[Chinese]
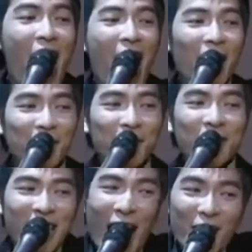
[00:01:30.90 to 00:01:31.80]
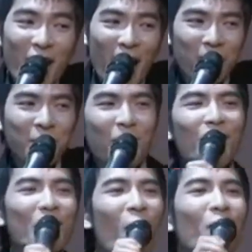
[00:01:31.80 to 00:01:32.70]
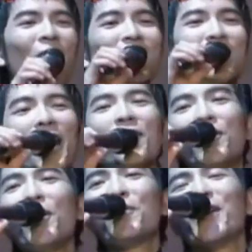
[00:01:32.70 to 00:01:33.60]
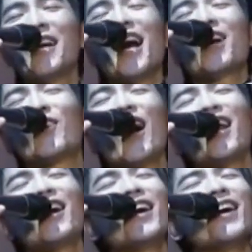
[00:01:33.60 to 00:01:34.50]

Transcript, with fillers: and d a 东南新闻，陈一陈红怡综合报道。